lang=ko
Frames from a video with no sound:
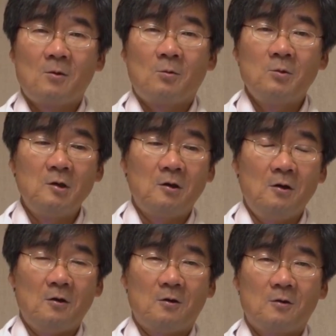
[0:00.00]

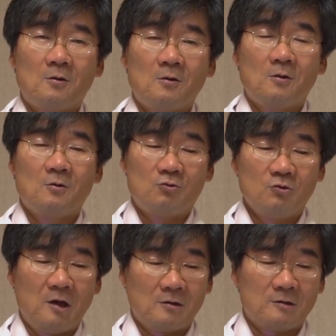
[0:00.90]
오히려 어,
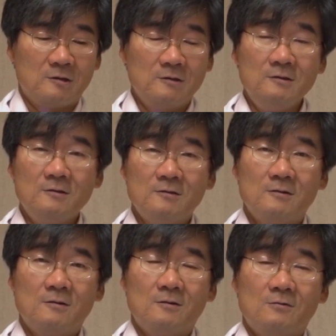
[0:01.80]
중요한 것은
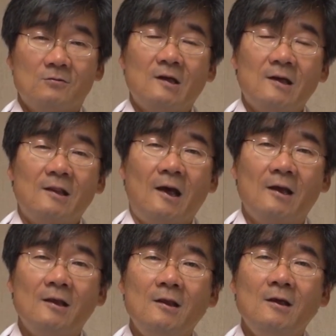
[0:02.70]
우리가
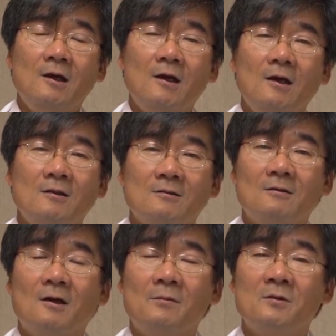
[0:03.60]
나이가
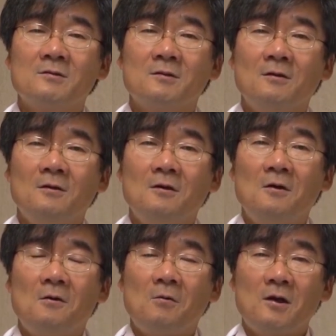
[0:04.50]
들어가면서
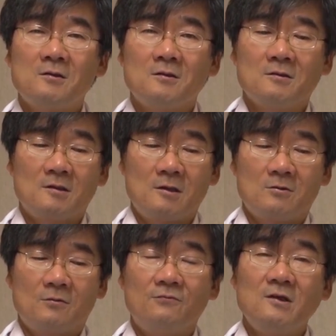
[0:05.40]

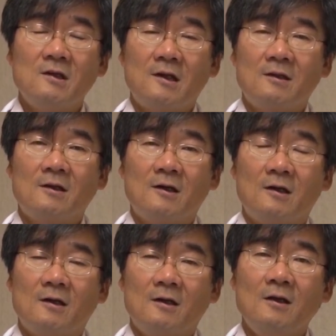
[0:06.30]
활성산소 프리
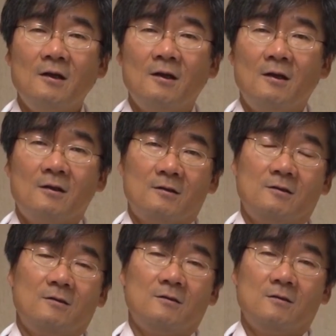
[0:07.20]
라디칼의
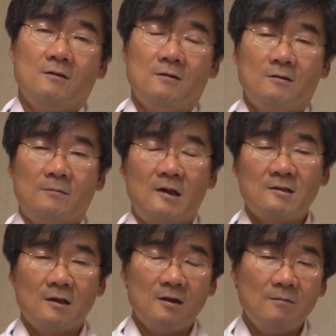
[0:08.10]
그
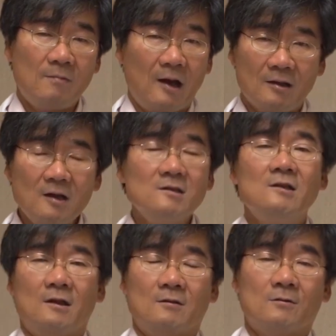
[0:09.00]
발생이
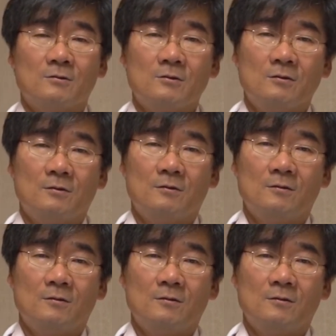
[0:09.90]
많아진다는 거죠.